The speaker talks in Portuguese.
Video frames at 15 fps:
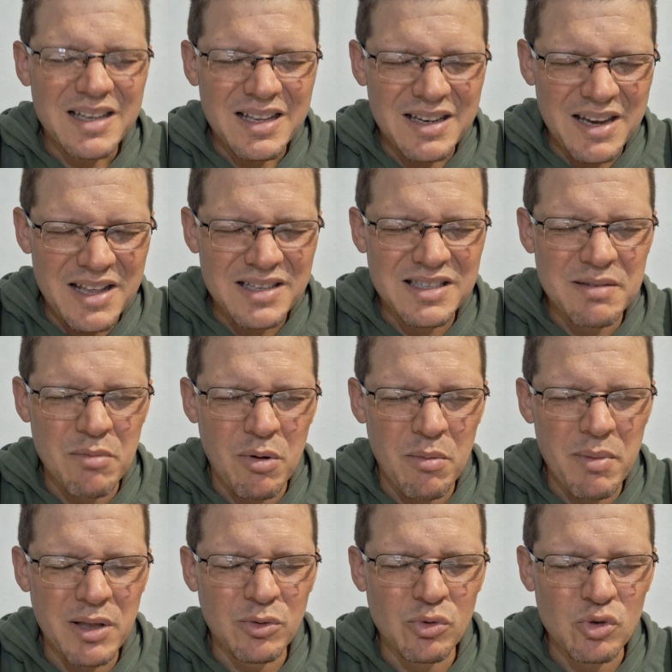nesse
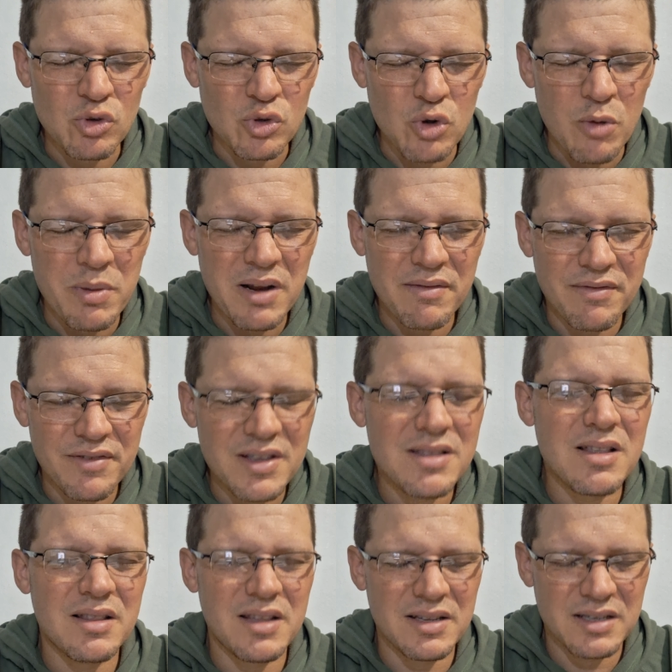momento sobre a
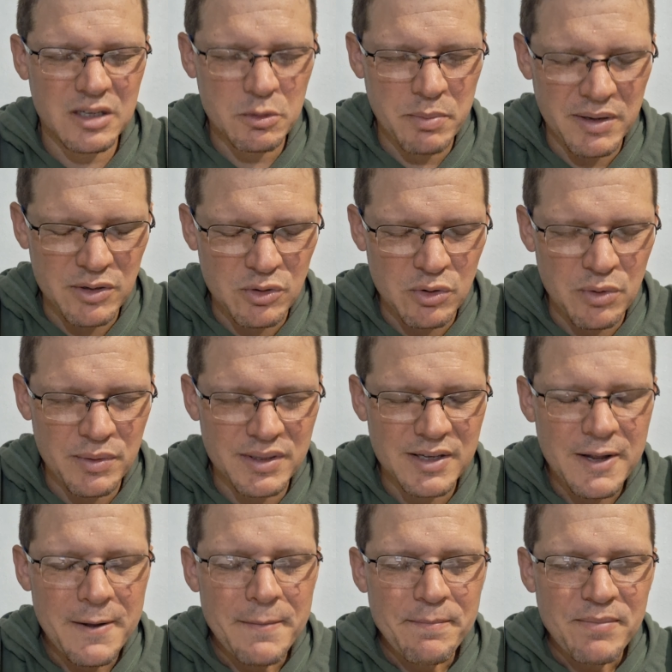vida dessas pessoas,
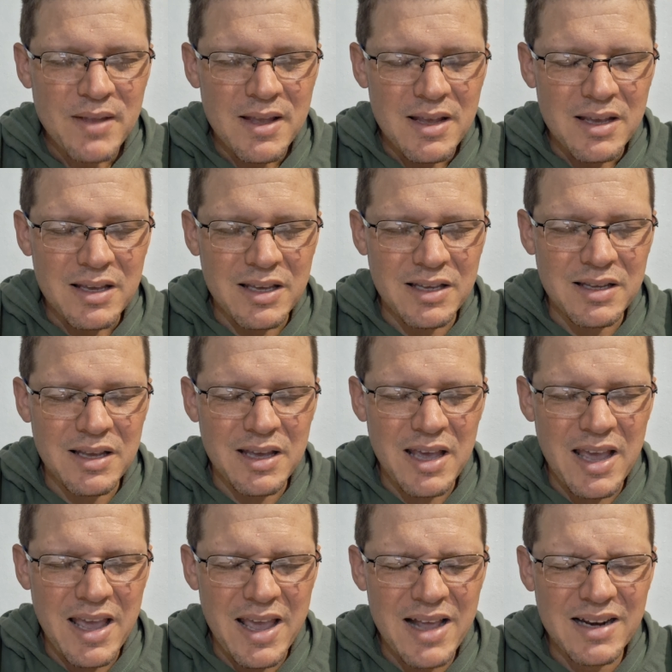
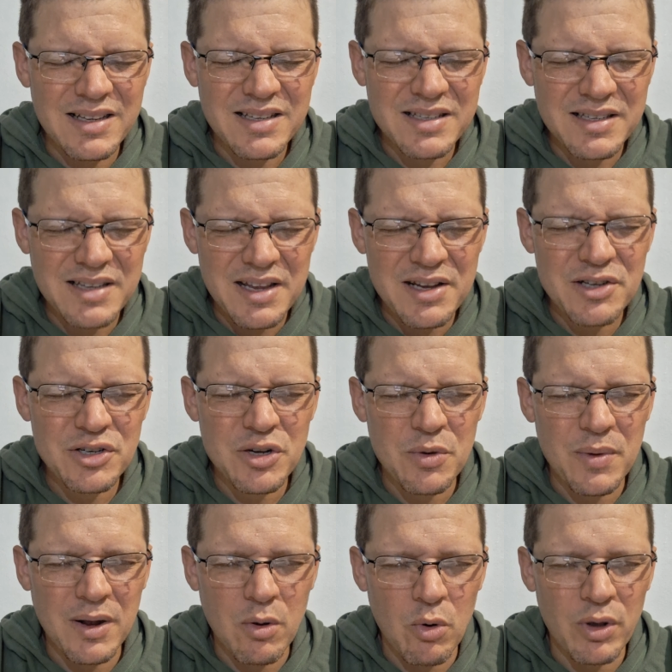que elas
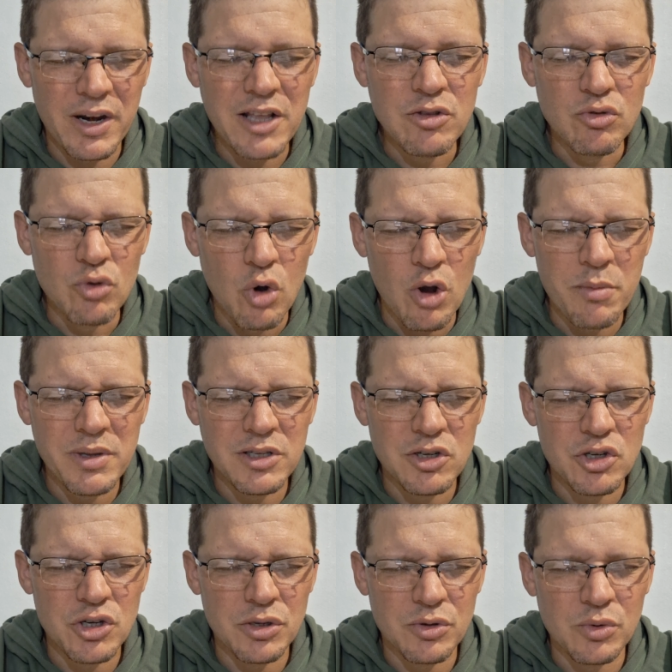sejam agora, em nome de
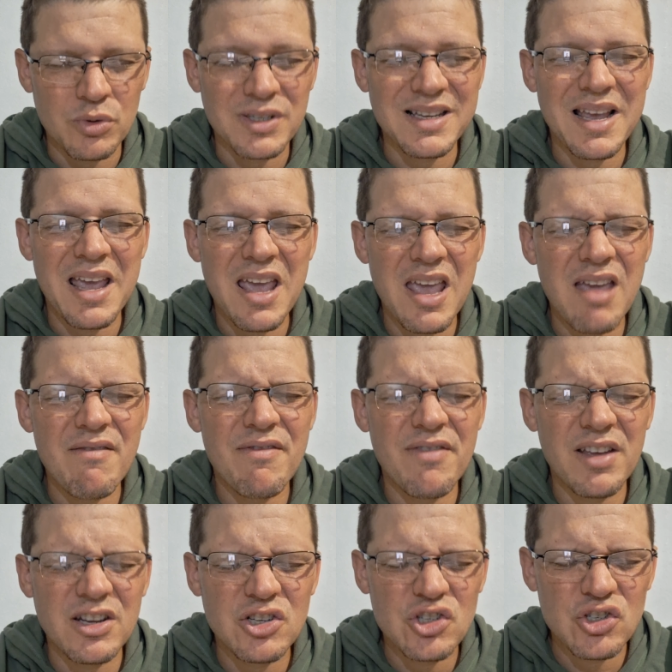Jesus,
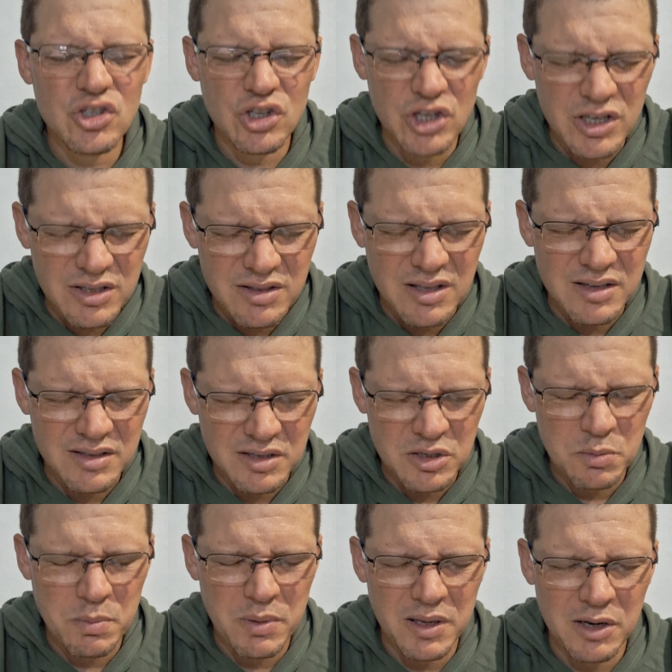revestidas
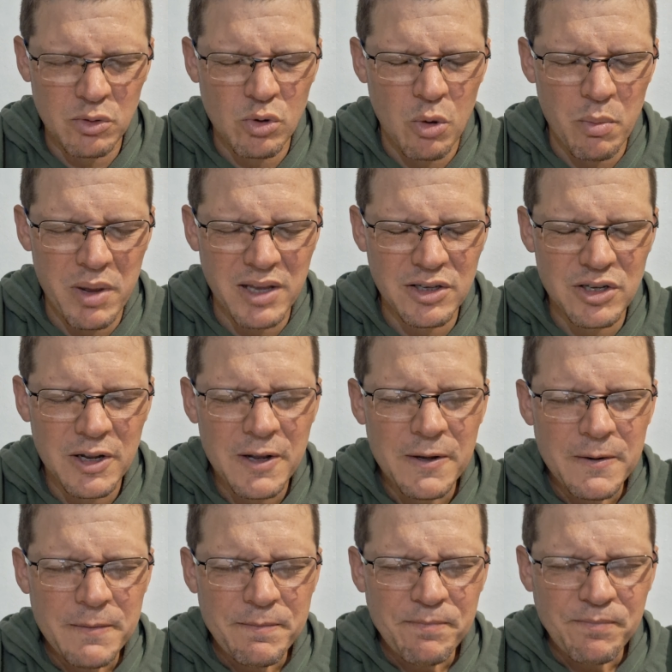espiritualmente
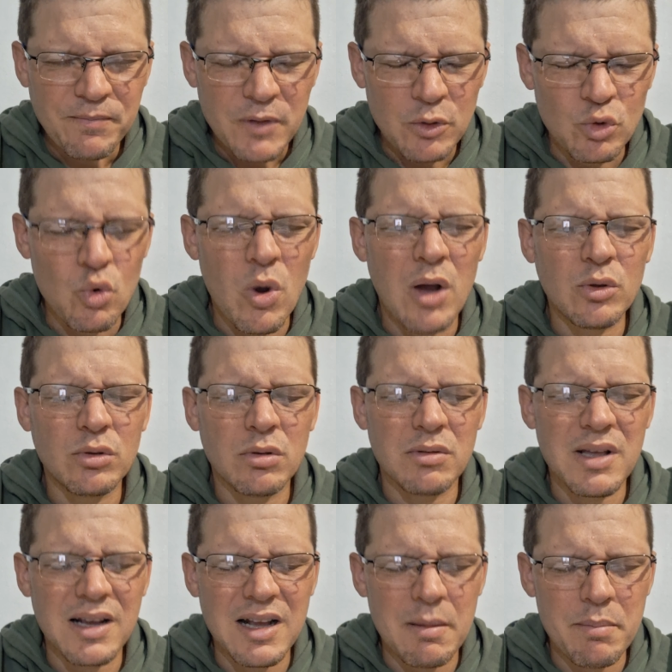do alto
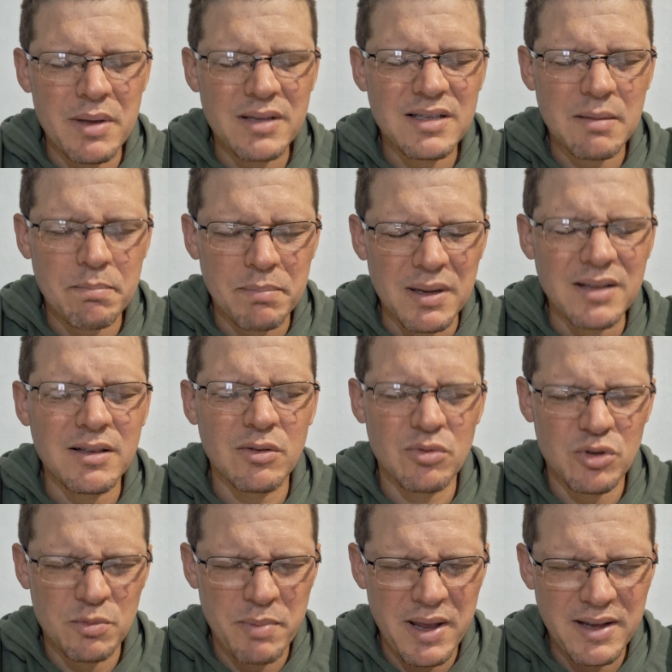da cabeça à planta
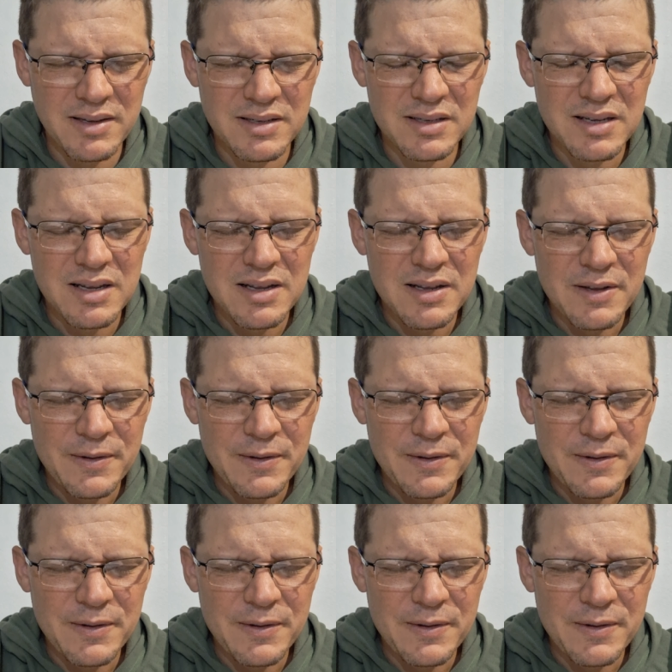dos pés.